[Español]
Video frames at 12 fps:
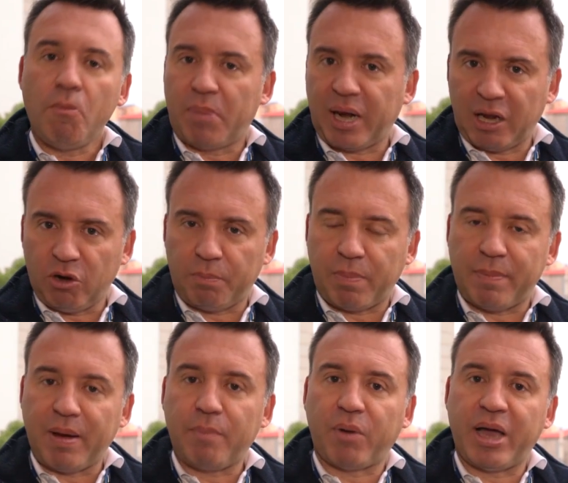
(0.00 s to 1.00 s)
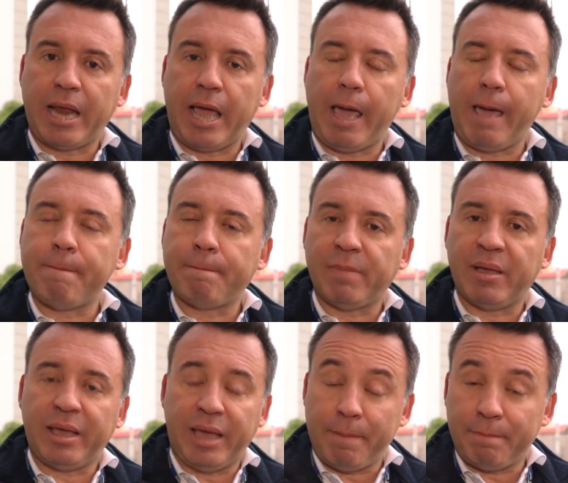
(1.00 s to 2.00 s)
para que los papás puedan
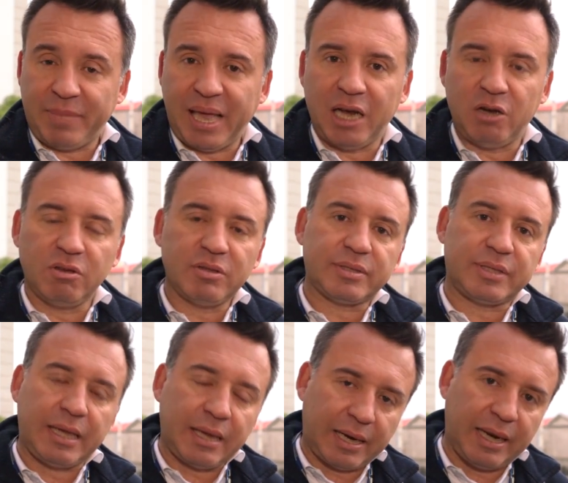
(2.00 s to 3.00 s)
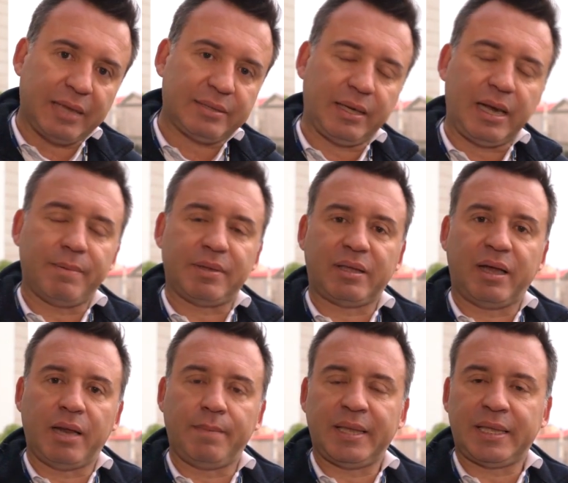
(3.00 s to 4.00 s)
em-, enviarlos sin clases
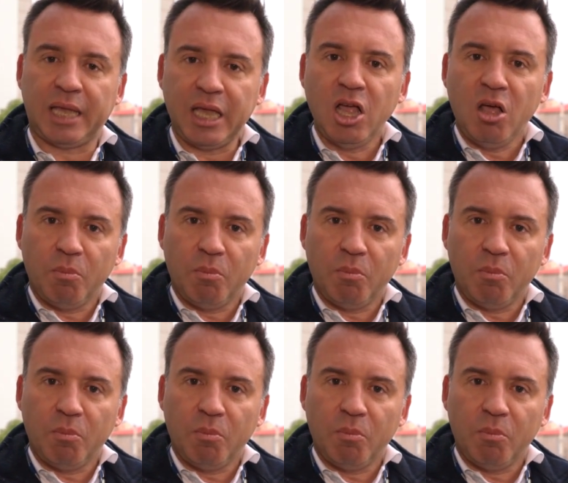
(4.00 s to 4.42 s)
lamentablemente,